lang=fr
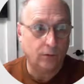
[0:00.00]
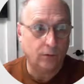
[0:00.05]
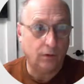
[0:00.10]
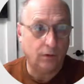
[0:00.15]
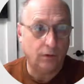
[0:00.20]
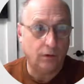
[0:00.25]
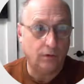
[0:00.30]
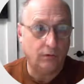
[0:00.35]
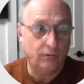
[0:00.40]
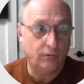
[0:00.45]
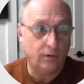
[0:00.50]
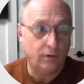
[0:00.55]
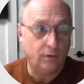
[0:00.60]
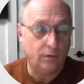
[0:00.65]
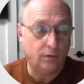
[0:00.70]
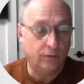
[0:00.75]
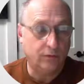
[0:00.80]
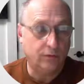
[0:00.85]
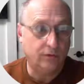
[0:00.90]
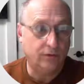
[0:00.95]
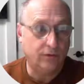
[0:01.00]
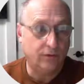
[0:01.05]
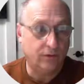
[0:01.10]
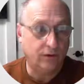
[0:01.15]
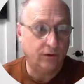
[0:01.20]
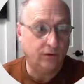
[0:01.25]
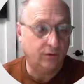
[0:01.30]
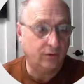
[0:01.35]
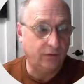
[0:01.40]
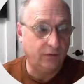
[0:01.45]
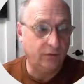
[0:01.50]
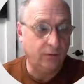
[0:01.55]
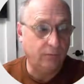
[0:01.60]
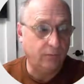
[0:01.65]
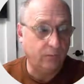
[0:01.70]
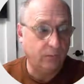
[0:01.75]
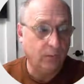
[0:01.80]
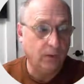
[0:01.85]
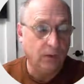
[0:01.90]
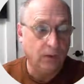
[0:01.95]
On a le titre ici.
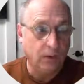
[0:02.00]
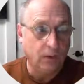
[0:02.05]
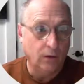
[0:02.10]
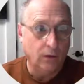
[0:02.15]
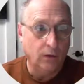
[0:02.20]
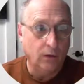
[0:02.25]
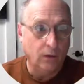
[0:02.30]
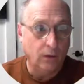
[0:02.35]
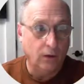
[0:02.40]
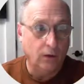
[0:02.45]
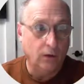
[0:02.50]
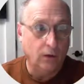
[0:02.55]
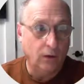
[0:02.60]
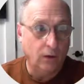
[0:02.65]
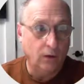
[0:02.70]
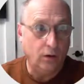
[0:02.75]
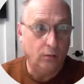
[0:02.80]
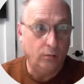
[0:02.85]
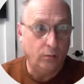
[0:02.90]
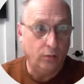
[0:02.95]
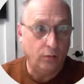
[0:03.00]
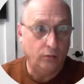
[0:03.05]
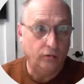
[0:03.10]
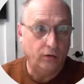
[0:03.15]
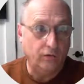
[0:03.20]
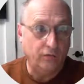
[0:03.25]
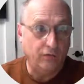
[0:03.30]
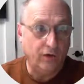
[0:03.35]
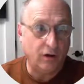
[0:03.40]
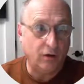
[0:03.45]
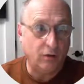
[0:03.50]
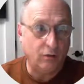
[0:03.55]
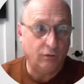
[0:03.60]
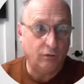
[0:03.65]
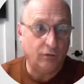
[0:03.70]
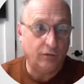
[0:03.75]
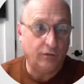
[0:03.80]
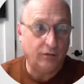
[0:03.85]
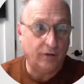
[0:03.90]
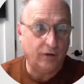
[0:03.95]
Euh, pour ce faire, on
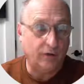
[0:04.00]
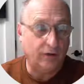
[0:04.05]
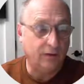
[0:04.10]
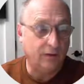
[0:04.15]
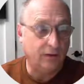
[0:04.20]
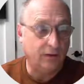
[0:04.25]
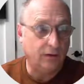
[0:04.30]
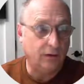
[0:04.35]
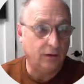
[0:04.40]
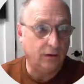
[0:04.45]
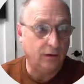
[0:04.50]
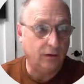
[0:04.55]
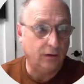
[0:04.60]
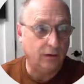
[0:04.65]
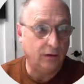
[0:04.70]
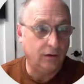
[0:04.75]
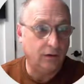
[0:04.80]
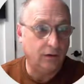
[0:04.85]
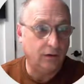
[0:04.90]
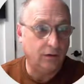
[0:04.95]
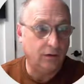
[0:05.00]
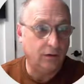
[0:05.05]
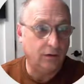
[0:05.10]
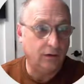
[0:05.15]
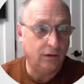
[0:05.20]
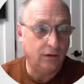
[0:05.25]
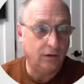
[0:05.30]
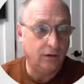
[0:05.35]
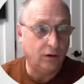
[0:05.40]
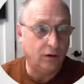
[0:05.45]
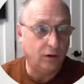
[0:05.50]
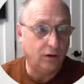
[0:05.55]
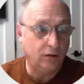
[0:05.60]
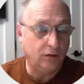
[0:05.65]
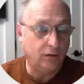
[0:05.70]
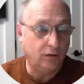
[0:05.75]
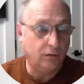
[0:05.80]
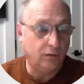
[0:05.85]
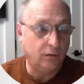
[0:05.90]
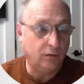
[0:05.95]
va s'aider des
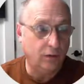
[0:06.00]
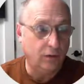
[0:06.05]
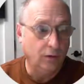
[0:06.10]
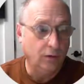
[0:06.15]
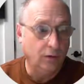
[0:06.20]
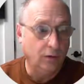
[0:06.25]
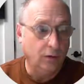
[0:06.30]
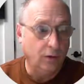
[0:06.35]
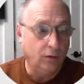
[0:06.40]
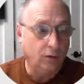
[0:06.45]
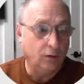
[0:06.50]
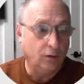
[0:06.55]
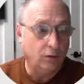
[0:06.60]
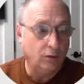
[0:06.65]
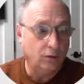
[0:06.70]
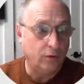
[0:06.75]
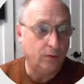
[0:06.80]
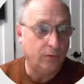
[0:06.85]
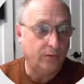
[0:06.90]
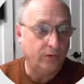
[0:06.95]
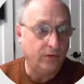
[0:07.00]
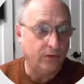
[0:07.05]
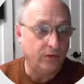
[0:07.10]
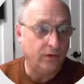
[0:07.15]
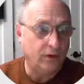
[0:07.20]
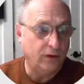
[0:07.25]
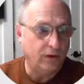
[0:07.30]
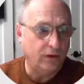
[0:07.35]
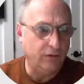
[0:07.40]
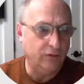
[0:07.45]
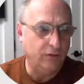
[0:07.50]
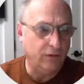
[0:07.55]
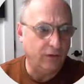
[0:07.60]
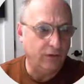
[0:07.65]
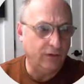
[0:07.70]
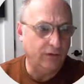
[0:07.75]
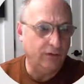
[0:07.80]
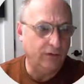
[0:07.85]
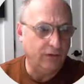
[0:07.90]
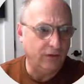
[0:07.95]
cotes qu'on obtient dans le livre de
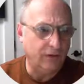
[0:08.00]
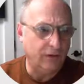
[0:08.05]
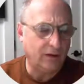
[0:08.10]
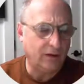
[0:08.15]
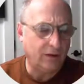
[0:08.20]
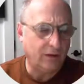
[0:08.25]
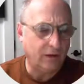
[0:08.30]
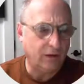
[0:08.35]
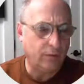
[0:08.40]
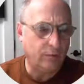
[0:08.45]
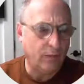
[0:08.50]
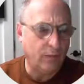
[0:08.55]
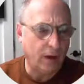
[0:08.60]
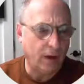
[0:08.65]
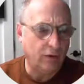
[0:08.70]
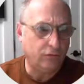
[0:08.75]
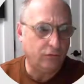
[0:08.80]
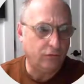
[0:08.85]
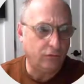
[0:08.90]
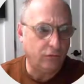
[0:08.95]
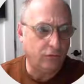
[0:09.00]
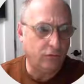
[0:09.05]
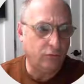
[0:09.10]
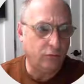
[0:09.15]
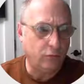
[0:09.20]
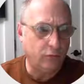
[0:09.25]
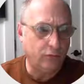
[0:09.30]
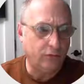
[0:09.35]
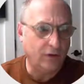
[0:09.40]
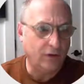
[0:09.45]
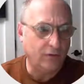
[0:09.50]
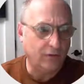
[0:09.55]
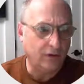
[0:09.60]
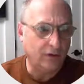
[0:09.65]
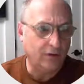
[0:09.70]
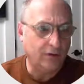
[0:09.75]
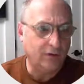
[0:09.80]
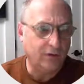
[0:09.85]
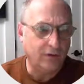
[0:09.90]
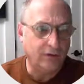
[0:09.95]
dessin technique, page
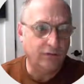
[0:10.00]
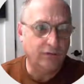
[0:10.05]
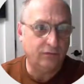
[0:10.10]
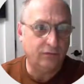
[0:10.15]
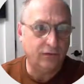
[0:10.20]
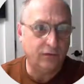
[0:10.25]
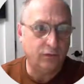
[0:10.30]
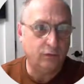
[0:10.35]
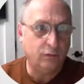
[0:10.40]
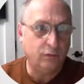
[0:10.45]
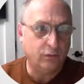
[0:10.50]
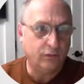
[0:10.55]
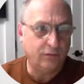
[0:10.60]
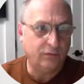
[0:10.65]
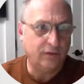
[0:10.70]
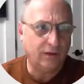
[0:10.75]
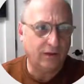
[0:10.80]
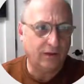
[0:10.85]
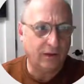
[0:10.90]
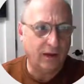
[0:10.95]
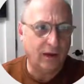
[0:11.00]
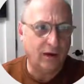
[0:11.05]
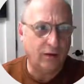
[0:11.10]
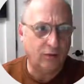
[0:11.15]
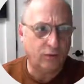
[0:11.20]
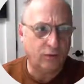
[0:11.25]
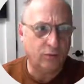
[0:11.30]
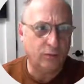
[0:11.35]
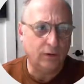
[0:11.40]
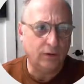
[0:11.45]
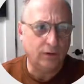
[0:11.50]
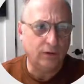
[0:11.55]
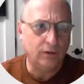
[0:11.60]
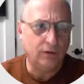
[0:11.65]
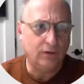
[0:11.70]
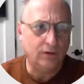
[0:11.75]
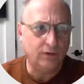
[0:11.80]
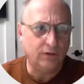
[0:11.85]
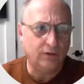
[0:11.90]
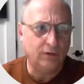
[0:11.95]
226, figure 748.
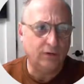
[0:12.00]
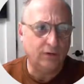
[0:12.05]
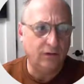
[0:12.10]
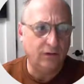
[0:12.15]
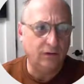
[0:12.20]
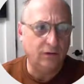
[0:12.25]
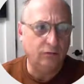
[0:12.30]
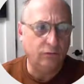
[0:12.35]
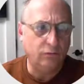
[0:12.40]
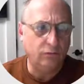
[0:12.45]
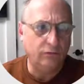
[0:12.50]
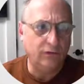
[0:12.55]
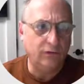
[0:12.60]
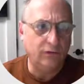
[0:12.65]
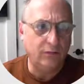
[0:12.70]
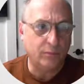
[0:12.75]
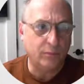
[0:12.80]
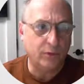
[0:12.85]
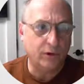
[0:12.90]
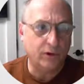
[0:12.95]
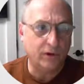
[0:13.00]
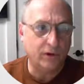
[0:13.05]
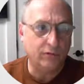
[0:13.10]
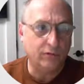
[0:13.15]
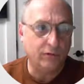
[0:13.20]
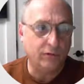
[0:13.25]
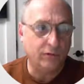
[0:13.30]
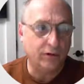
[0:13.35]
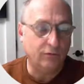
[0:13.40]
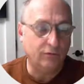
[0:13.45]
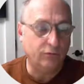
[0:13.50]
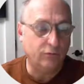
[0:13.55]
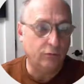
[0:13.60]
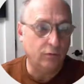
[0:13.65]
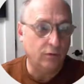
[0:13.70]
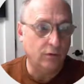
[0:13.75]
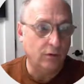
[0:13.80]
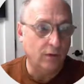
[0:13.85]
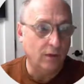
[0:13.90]
Et si vous n'avez pas le livre avec vous,